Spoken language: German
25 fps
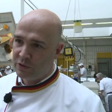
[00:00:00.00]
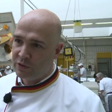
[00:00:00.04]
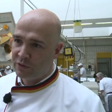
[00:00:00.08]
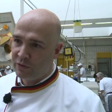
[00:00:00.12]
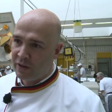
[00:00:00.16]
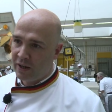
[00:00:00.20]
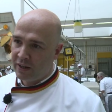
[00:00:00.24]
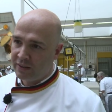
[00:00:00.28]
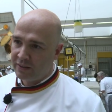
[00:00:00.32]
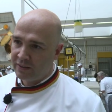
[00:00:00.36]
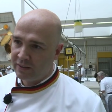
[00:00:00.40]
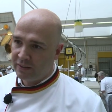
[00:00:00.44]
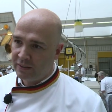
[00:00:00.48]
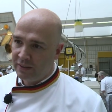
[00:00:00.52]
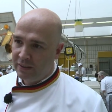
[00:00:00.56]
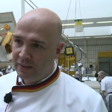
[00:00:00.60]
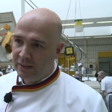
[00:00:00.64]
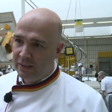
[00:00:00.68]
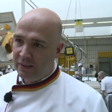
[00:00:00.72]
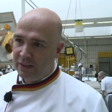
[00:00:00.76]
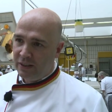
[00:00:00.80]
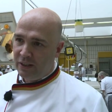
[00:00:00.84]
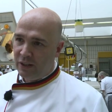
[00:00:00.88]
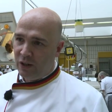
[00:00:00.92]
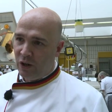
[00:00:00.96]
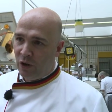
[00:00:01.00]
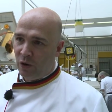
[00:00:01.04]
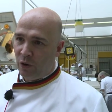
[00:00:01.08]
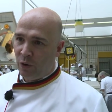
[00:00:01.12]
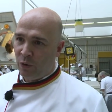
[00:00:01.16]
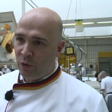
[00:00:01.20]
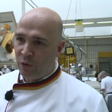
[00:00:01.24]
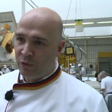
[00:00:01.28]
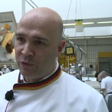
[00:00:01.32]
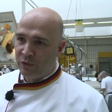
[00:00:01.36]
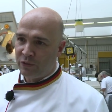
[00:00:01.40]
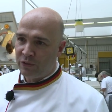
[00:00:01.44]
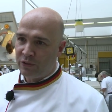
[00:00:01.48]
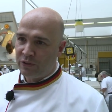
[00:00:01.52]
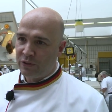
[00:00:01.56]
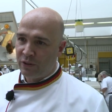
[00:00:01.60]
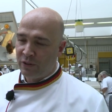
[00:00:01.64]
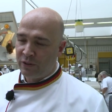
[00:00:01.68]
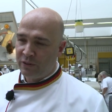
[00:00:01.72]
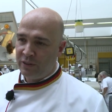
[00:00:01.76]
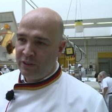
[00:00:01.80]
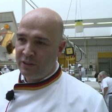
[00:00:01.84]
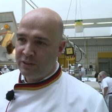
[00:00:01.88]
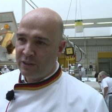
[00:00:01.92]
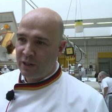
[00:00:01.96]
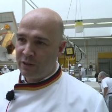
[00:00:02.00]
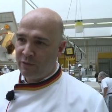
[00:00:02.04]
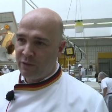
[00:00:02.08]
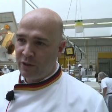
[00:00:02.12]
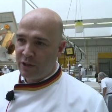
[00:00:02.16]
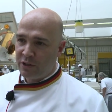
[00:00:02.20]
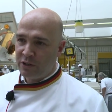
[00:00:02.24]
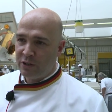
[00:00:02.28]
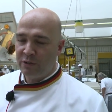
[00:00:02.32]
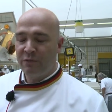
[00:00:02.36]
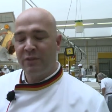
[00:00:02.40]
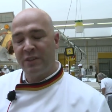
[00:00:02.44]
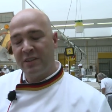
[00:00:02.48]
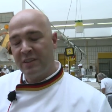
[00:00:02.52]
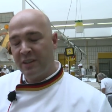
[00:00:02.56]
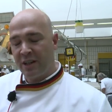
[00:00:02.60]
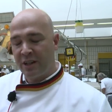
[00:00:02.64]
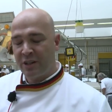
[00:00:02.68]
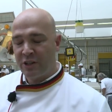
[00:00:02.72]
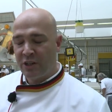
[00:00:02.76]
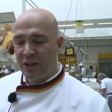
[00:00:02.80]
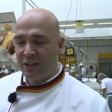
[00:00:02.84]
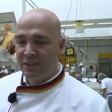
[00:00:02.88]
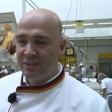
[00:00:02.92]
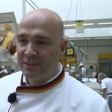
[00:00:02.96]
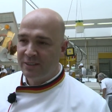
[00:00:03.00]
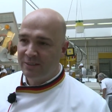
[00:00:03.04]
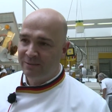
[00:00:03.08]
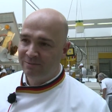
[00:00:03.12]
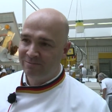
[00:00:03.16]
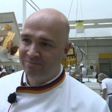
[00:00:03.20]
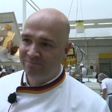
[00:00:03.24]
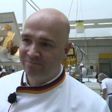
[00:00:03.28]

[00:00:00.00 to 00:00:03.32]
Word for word: und so weiter. Und äh, dieser Querschnitt wird sehr geschätzt.